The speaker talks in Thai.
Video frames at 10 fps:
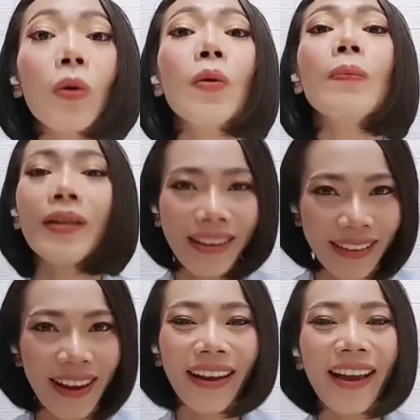นมอะไร
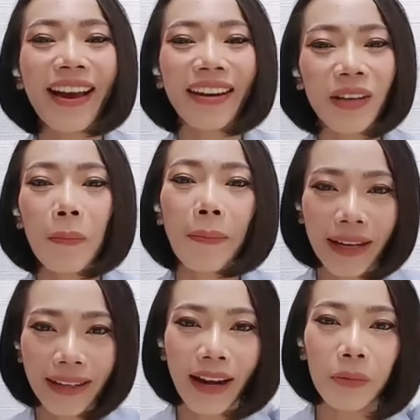เงี้ยนะคะ น้องประ
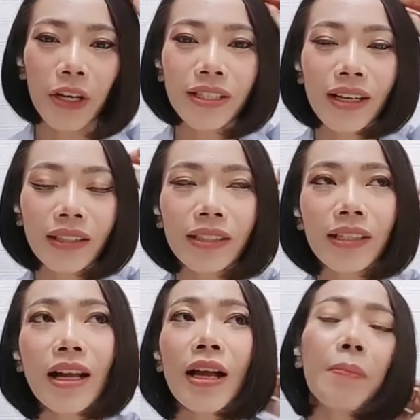มาณนั้น เพราะฉะนั้นคื
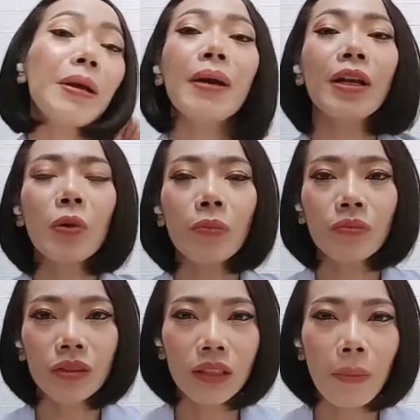อปริมาณนม
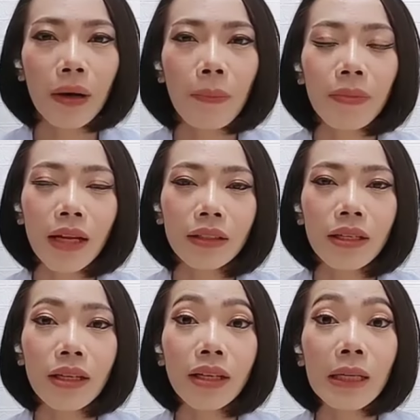สำหรับเด็ก
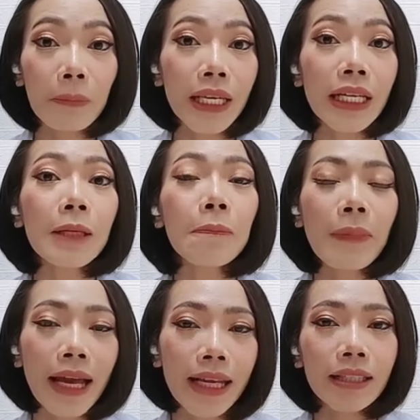ที่ 1 ปีขึ้น
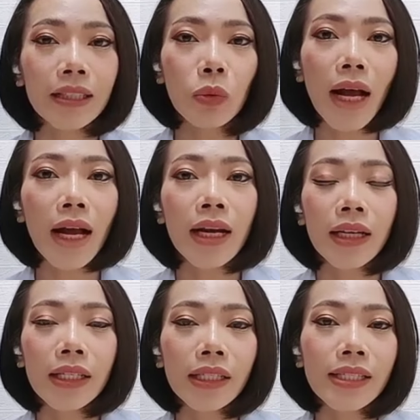ไป ก็คือว่า
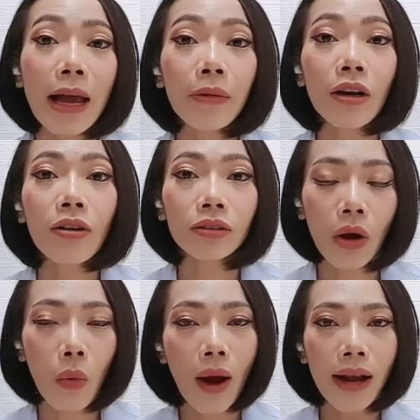1-3 กล่อง
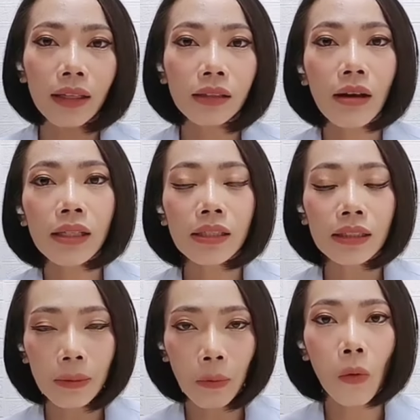ต่อวันก็คือ
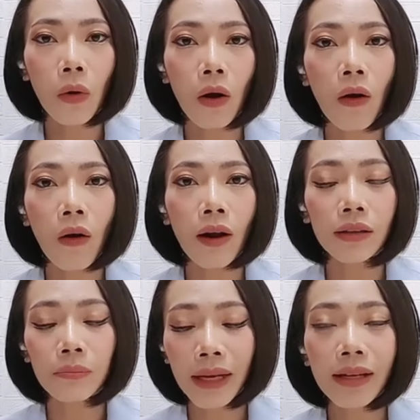16 ออน
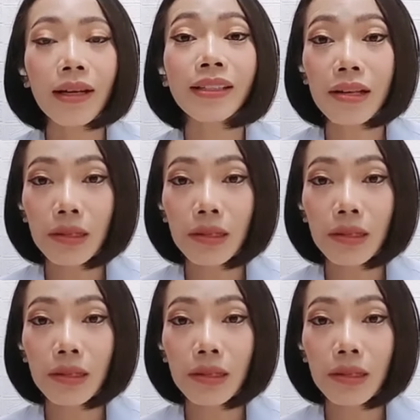ไม่เกิน